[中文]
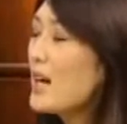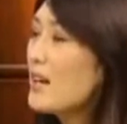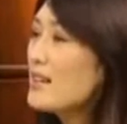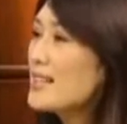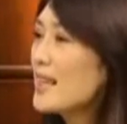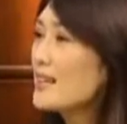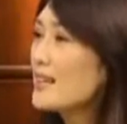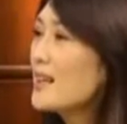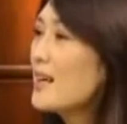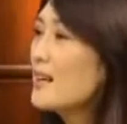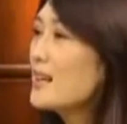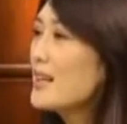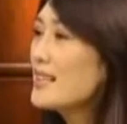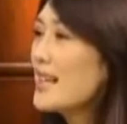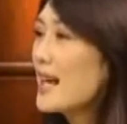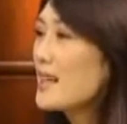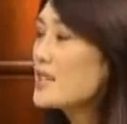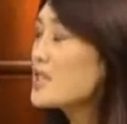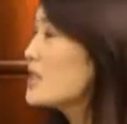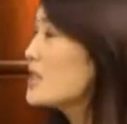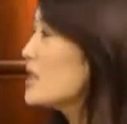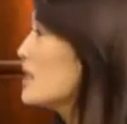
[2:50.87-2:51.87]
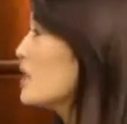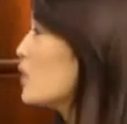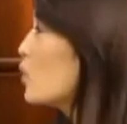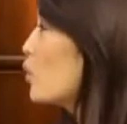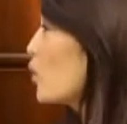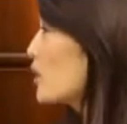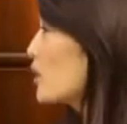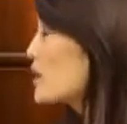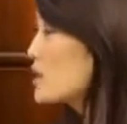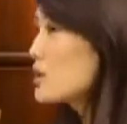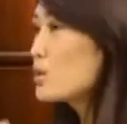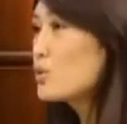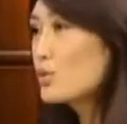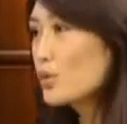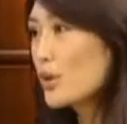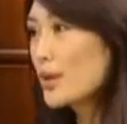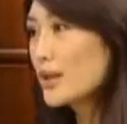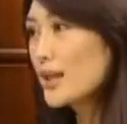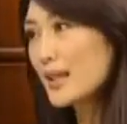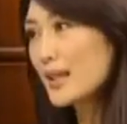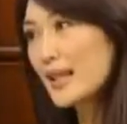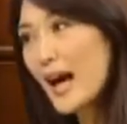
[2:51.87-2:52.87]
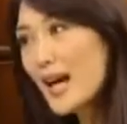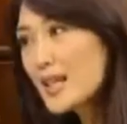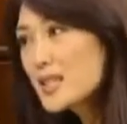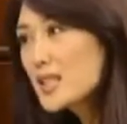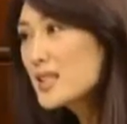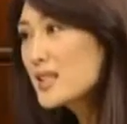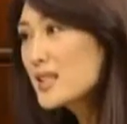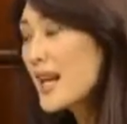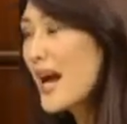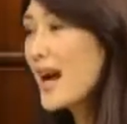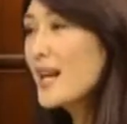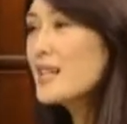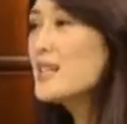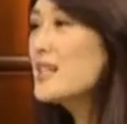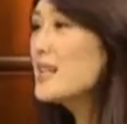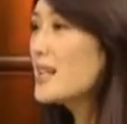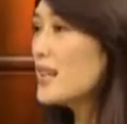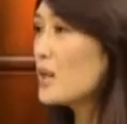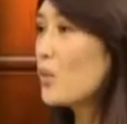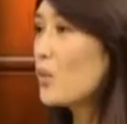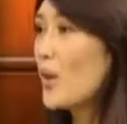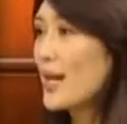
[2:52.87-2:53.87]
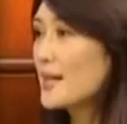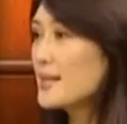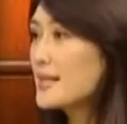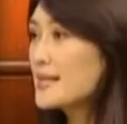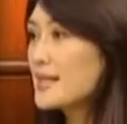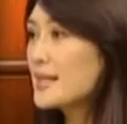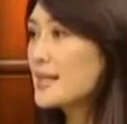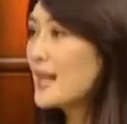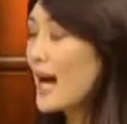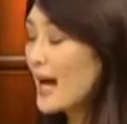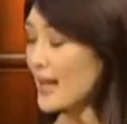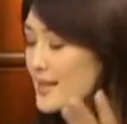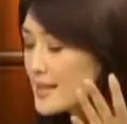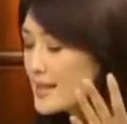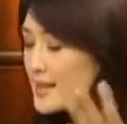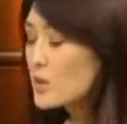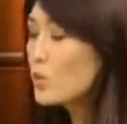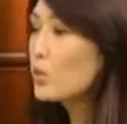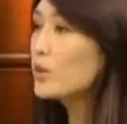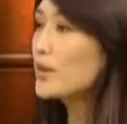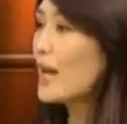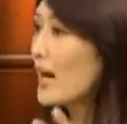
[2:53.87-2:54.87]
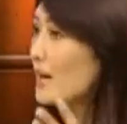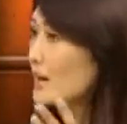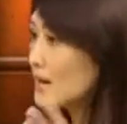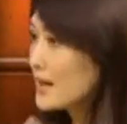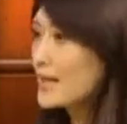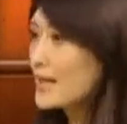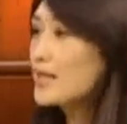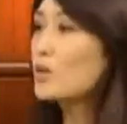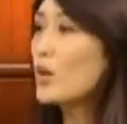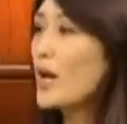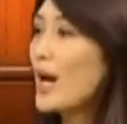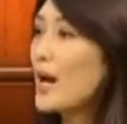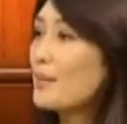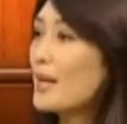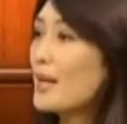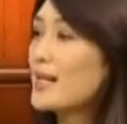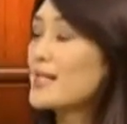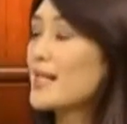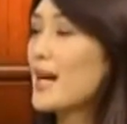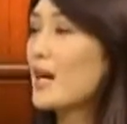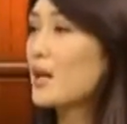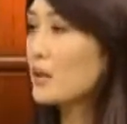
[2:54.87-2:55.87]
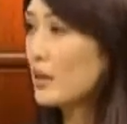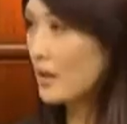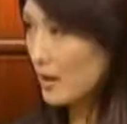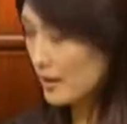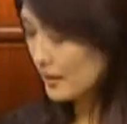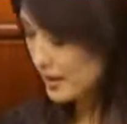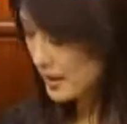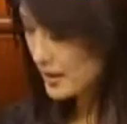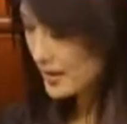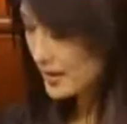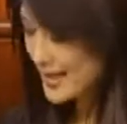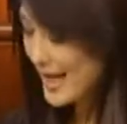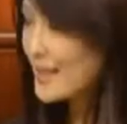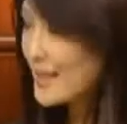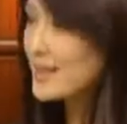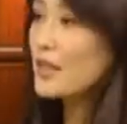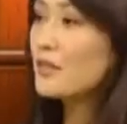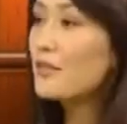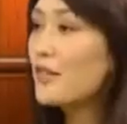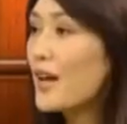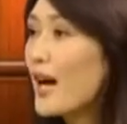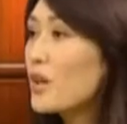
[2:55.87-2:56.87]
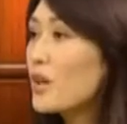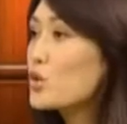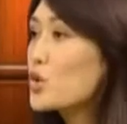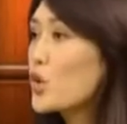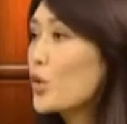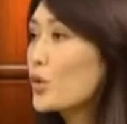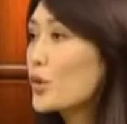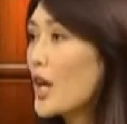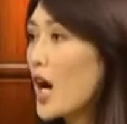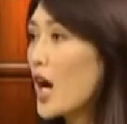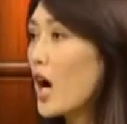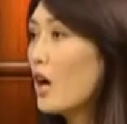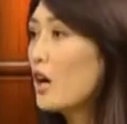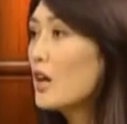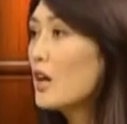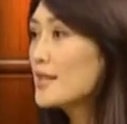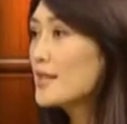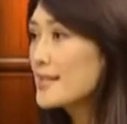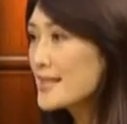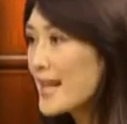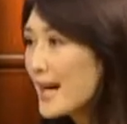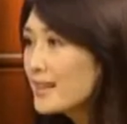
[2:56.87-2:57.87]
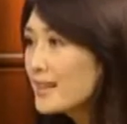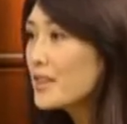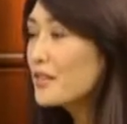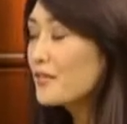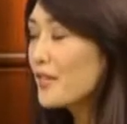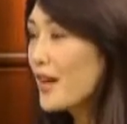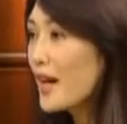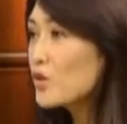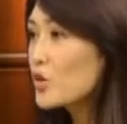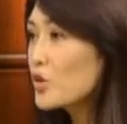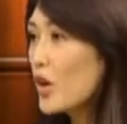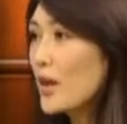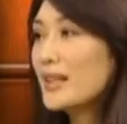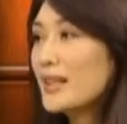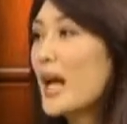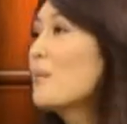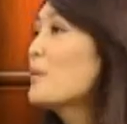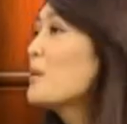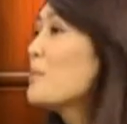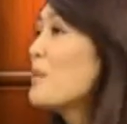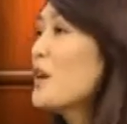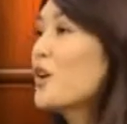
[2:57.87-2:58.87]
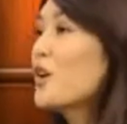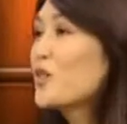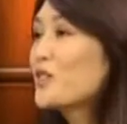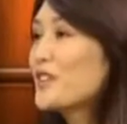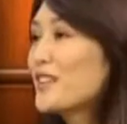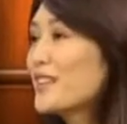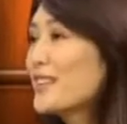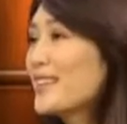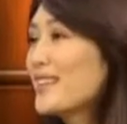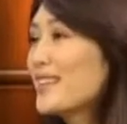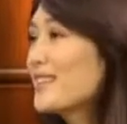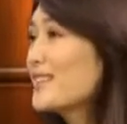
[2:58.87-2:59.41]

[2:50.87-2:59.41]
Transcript: 那你要想到人家是一国之尊呢，他是他日理万机，他几乎他，但是对他们来讲，家庭非常重要，家庭非常重要，他们没有。